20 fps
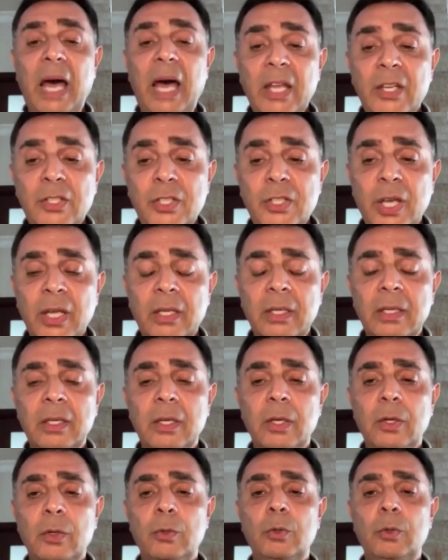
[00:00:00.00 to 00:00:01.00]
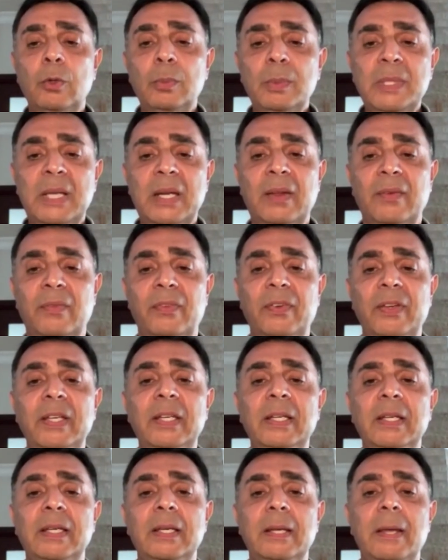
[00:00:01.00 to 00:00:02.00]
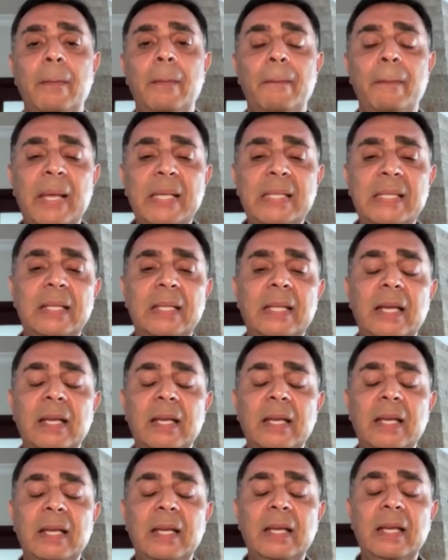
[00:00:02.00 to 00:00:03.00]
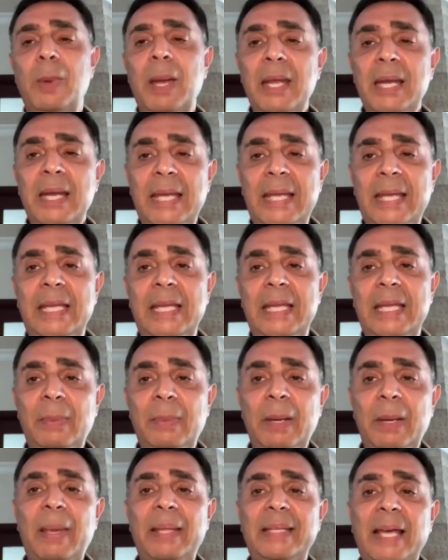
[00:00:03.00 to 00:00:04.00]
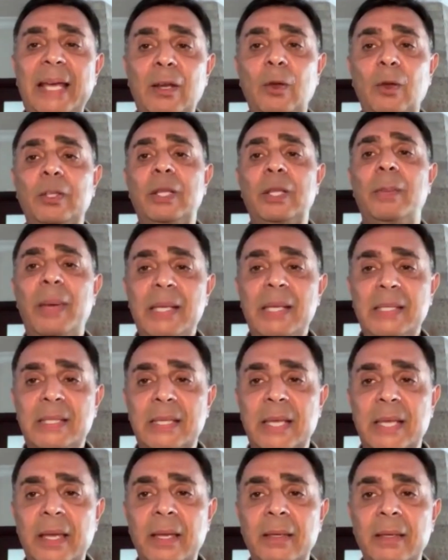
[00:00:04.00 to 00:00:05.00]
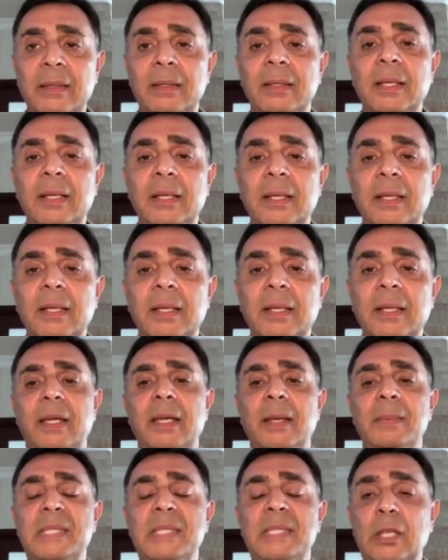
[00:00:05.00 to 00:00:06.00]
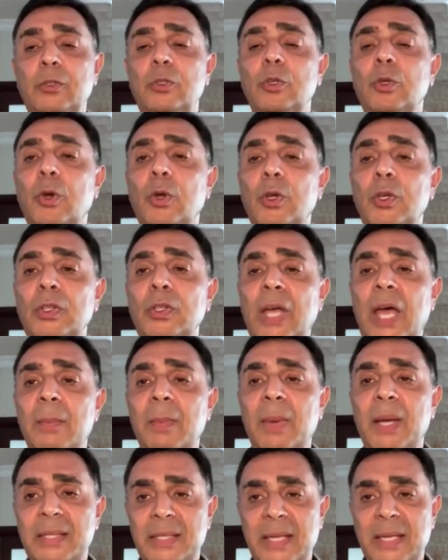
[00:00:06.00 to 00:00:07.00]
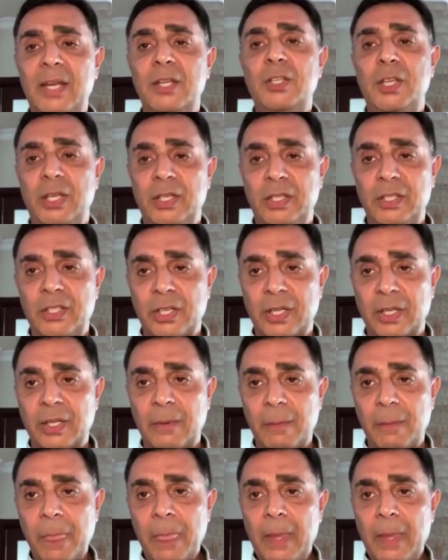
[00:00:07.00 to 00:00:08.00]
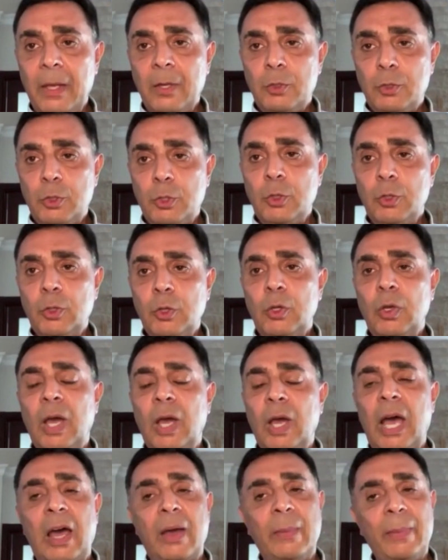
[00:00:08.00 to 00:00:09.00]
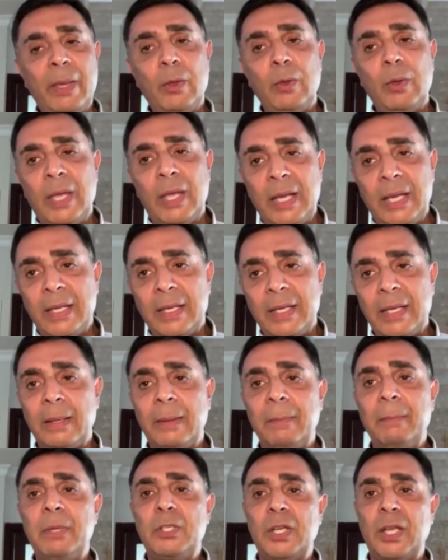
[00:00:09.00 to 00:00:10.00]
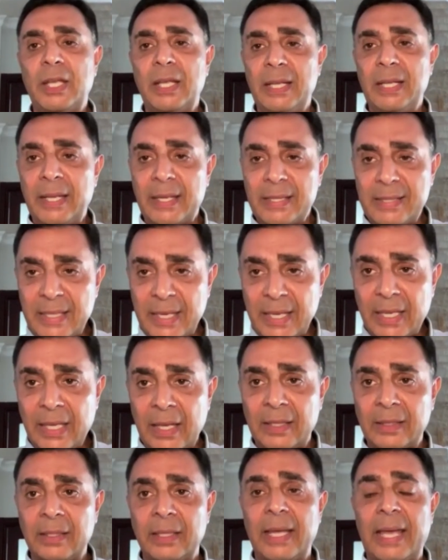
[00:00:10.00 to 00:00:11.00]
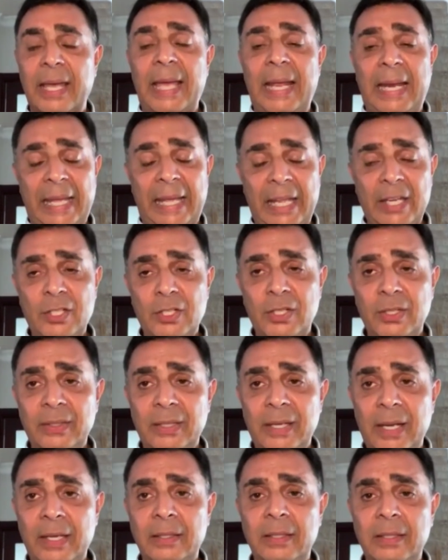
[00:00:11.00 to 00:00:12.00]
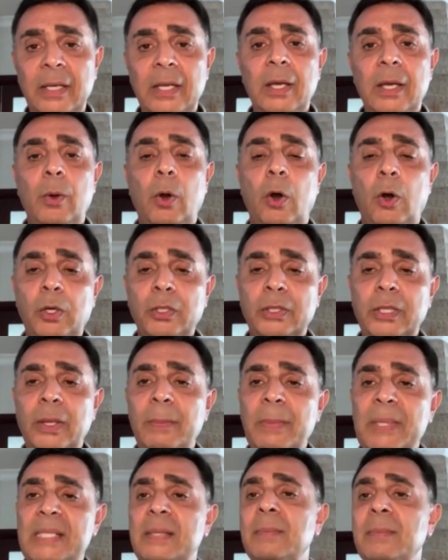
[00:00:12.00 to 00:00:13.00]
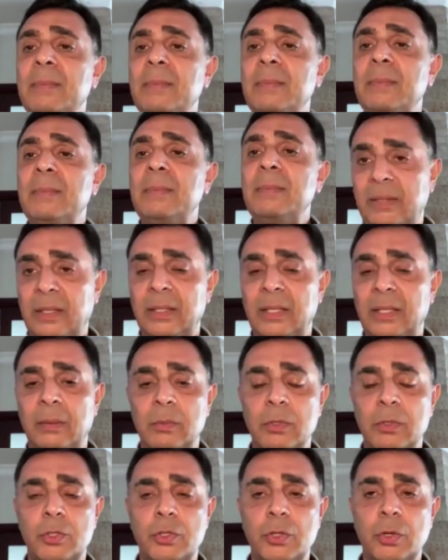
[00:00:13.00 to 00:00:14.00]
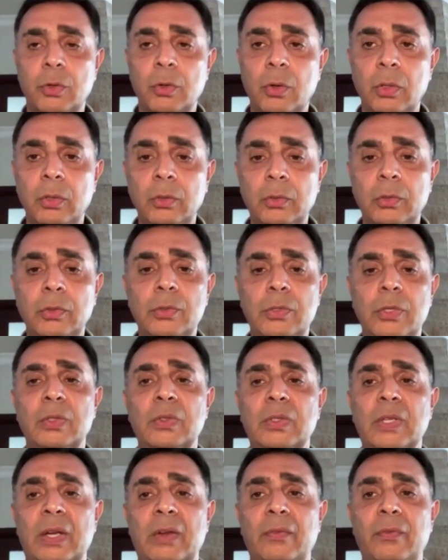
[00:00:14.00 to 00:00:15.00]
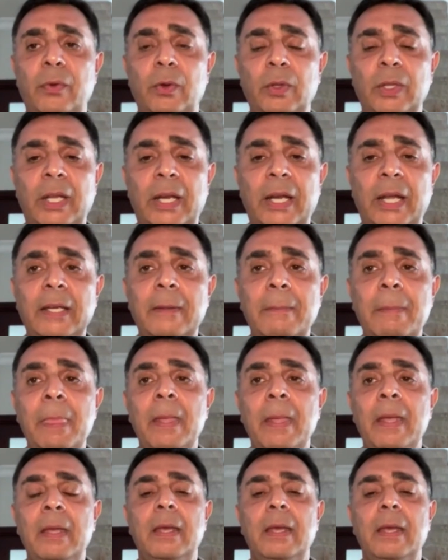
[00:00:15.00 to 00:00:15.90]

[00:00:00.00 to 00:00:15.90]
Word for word: Ancak Rum tarafı masadan kaçmayla ilgili bir bedel ödemezse e, statükoyu daima tercih edecek. Çünkü AB üyeliğini bir şekilde tek yanlı ele geçirdiler. Orada bizim de hatalarımız çok oldu Türk tarafı olarak.